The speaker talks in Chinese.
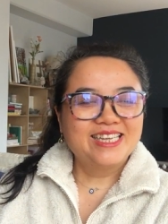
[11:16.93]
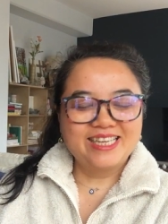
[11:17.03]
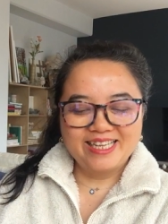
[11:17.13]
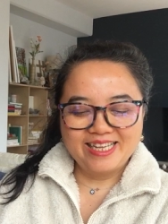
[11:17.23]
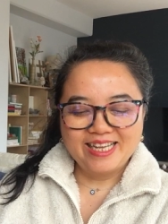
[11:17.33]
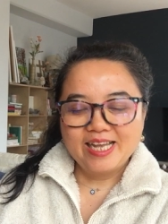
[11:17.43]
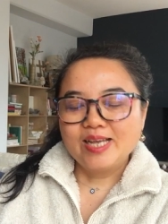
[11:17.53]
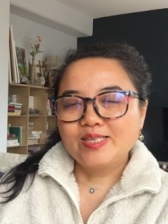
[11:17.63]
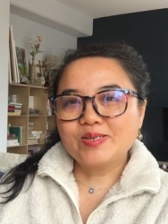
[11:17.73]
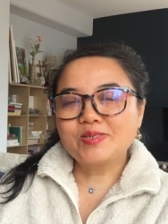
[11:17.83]
嗯，
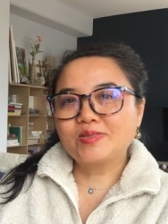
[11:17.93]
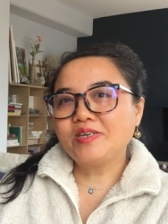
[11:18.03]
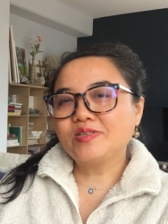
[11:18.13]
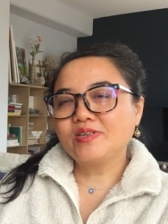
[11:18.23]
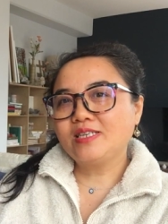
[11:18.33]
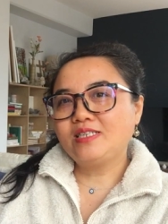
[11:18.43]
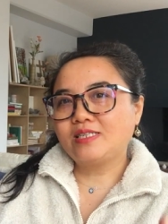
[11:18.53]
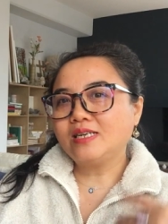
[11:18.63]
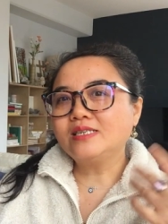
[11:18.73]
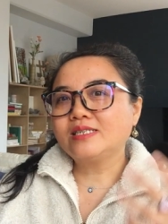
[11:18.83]
就所以说，你
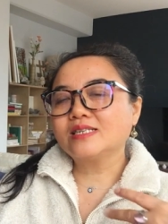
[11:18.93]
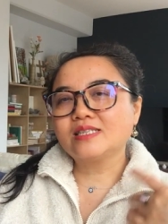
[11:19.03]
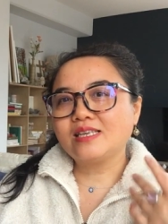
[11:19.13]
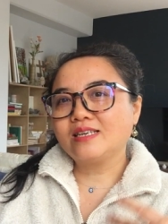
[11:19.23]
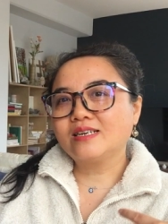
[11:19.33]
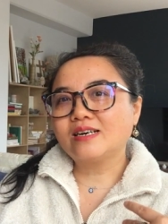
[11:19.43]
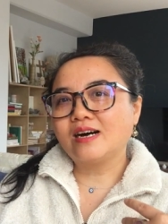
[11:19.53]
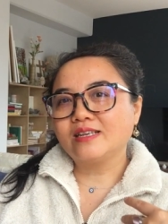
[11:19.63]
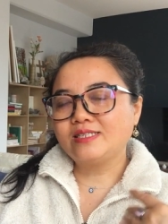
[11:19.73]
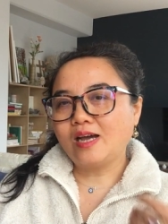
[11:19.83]
真正的一
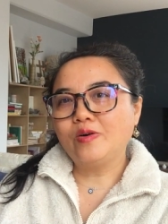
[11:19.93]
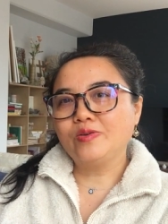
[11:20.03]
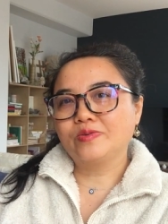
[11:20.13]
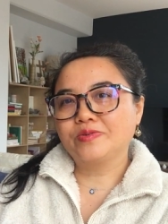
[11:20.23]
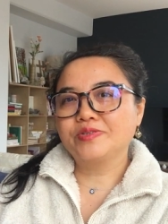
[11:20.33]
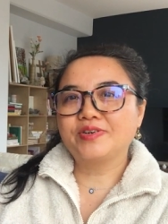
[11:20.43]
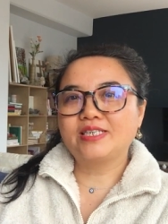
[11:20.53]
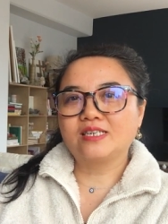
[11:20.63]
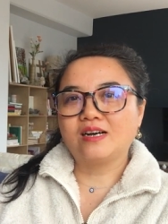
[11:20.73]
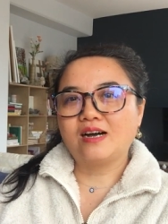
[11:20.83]
个教育工作
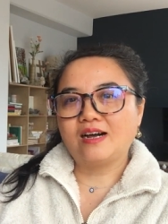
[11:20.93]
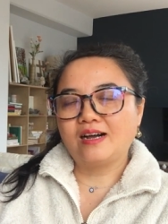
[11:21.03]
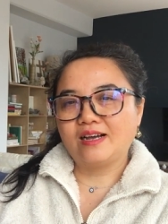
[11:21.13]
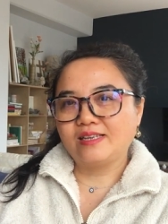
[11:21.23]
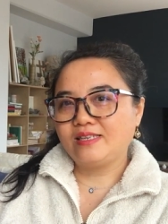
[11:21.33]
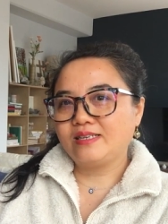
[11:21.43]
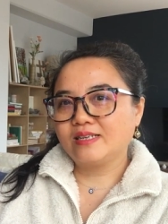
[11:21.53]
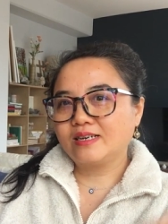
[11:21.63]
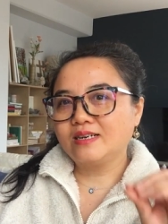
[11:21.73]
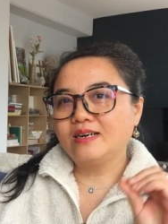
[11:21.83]
者啊，一
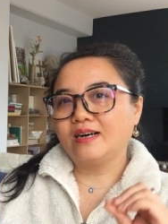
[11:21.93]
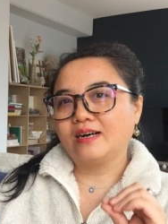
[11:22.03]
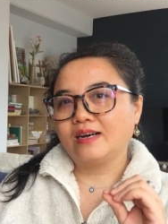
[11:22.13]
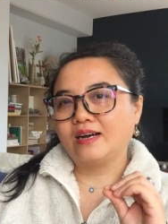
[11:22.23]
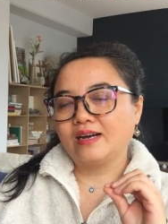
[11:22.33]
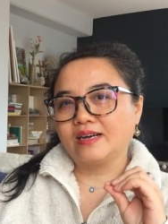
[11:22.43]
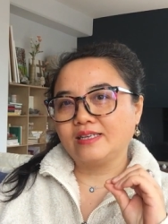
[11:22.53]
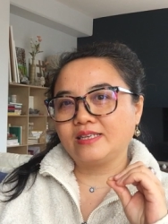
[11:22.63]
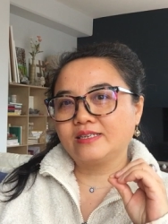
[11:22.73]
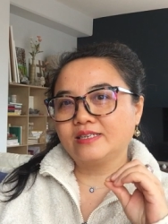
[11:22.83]
个啊，
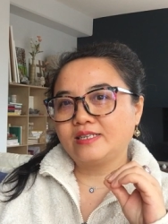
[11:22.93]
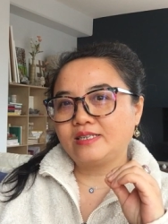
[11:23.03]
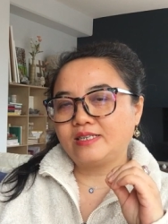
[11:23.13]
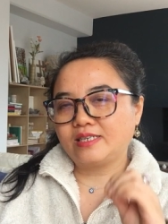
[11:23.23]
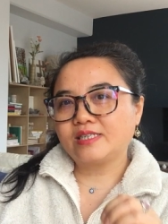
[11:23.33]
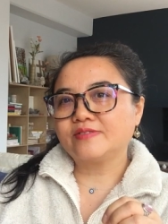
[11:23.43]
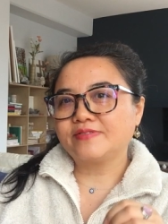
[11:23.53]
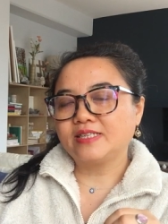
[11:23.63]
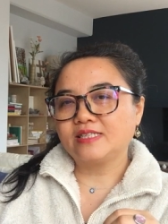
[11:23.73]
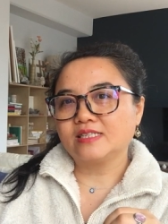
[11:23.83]
一个知识
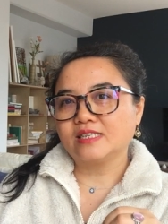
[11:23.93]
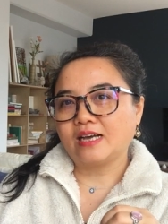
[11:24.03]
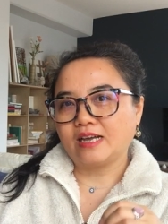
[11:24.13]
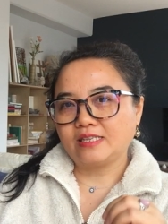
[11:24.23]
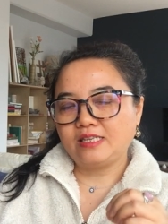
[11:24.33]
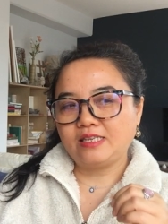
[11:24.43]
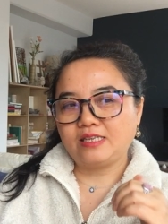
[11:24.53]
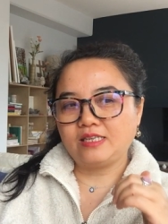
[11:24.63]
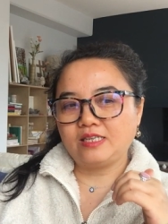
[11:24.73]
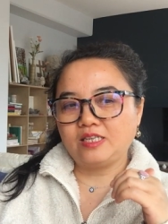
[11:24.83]
分子啊，
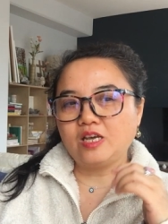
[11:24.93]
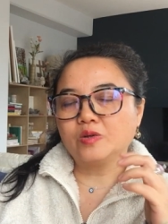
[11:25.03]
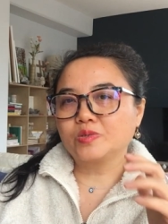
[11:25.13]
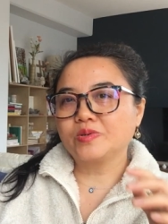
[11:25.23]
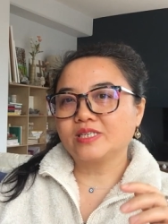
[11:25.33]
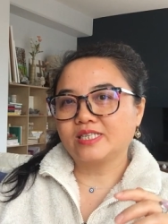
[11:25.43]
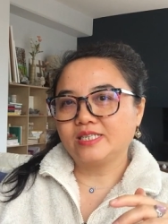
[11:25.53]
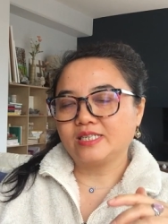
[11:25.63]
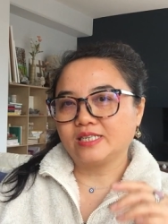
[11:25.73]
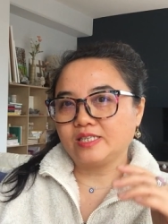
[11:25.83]
你要做的
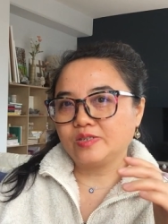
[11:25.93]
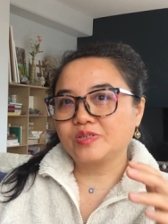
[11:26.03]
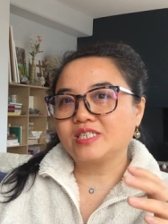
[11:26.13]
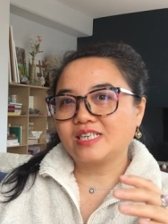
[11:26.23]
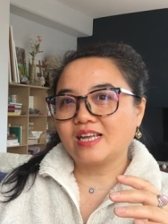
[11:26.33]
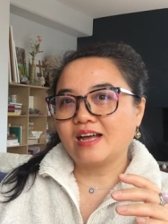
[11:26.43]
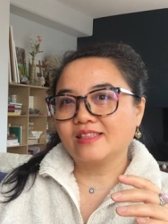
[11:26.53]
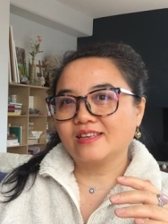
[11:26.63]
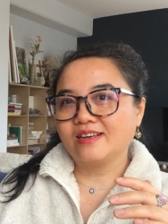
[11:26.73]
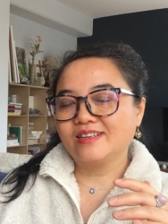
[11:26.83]
事情就是这样
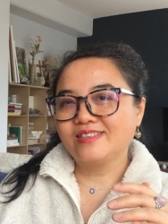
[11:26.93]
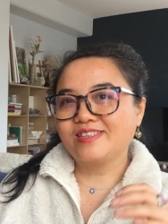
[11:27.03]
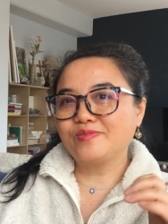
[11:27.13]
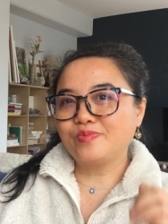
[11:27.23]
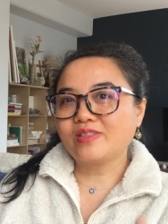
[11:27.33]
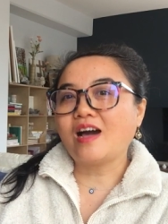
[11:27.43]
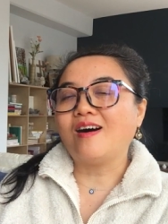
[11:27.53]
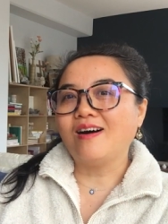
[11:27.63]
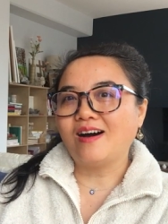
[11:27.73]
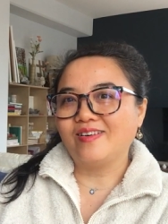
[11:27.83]
的，你是不
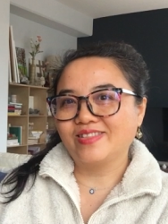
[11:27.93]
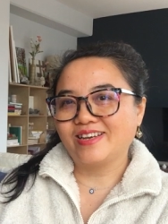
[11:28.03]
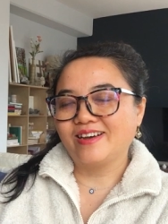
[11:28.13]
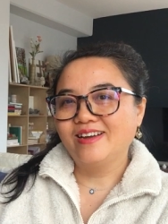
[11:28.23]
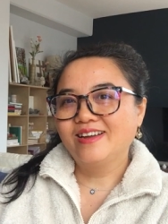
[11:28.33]
讨好的。